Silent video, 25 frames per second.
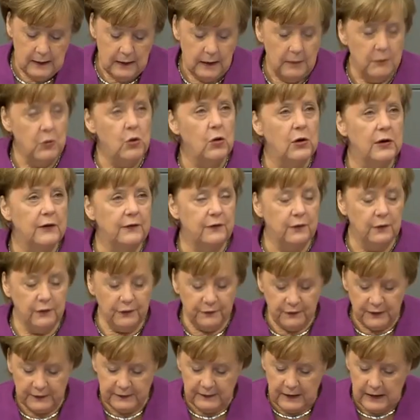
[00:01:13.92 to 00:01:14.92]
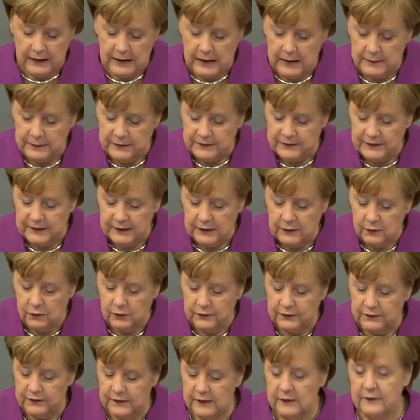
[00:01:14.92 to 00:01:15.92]
Im Koalitionsvertrag haben
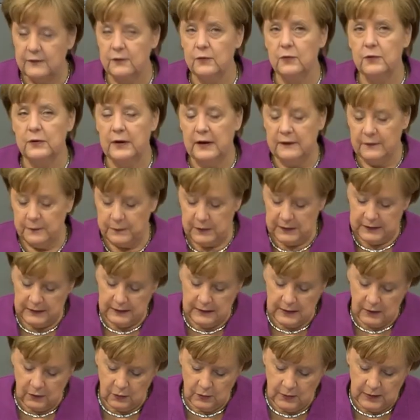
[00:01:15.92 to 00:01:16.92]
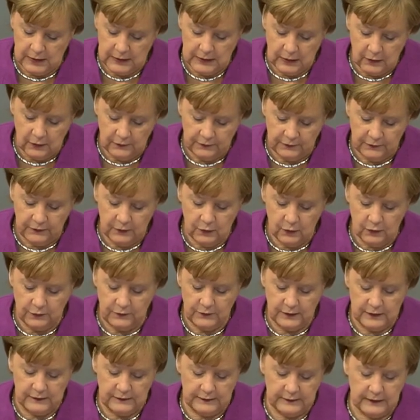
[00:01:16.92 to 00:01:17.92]
CDU, CSU und SPD darüber hinaus die
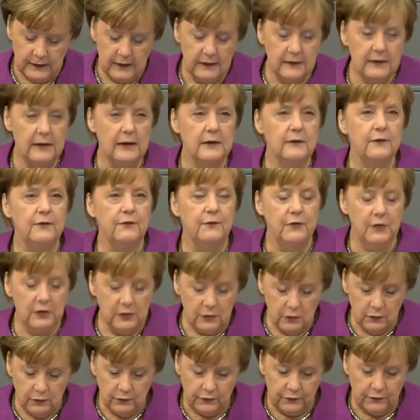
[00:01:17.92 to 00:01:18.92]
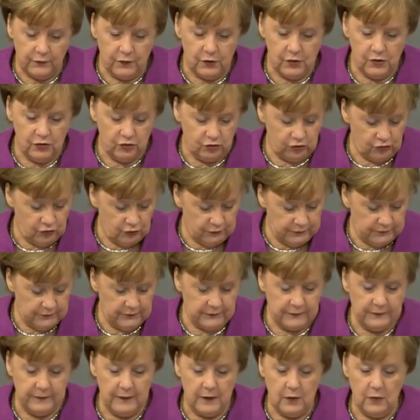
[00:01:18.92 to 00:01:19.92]
Notwendigkeit eines wirkungsvollen
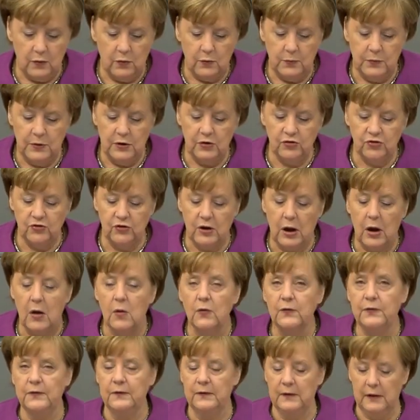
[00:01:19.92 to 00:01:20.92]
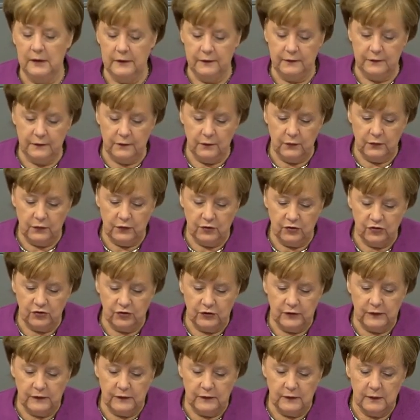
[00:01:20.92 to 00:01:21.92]
Schutzes der europäischen Außengrenzen
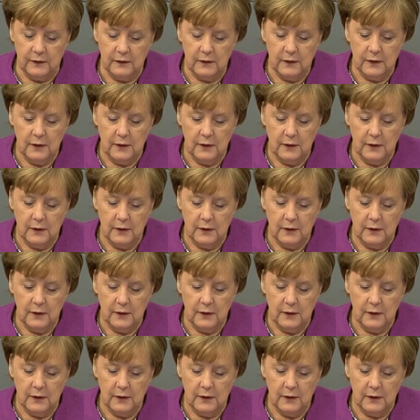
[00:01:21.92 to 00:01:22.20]
unterstrichen.